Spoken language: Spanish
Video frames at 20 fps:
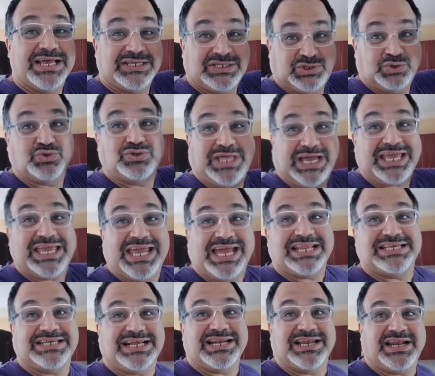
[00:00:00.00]
Si usted
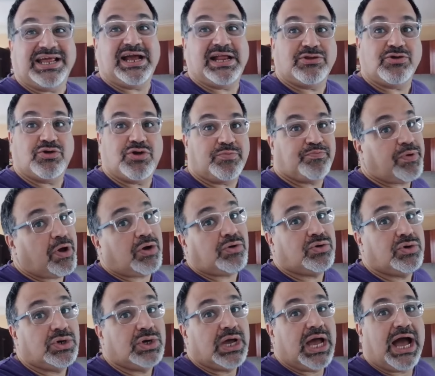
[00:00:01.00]
quiere salir en el New York
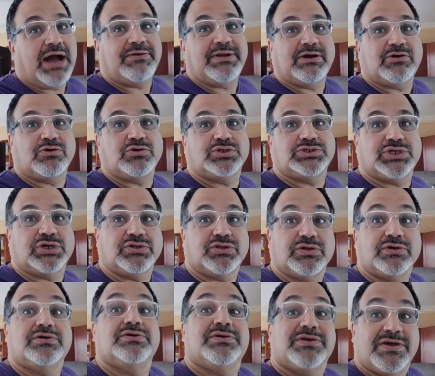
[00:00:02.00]
Post, habla con
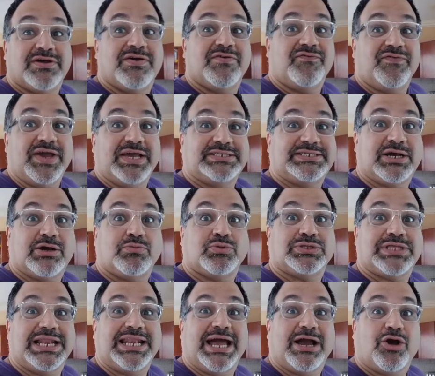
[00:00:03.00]
nosotros. Fíjense cómo
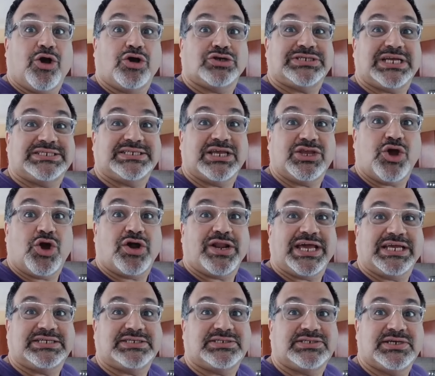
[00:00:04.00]
están las cosas,
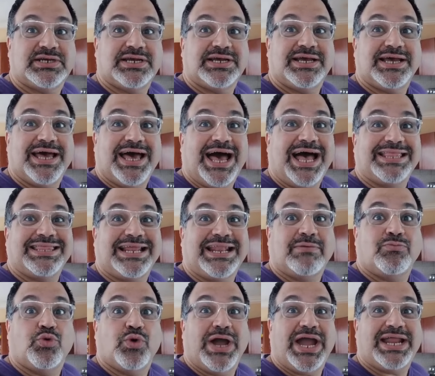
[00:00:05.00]
señores. Hasta la
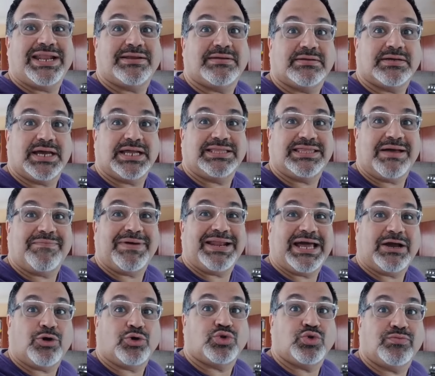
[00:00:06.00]
mujer está mal
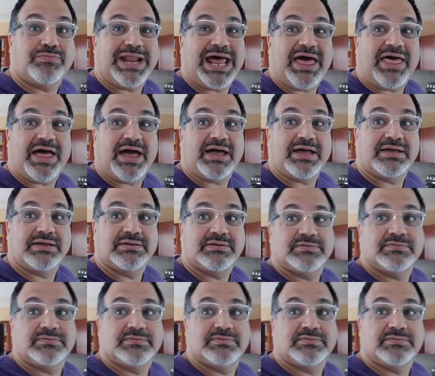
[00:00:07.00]
acostumbrada.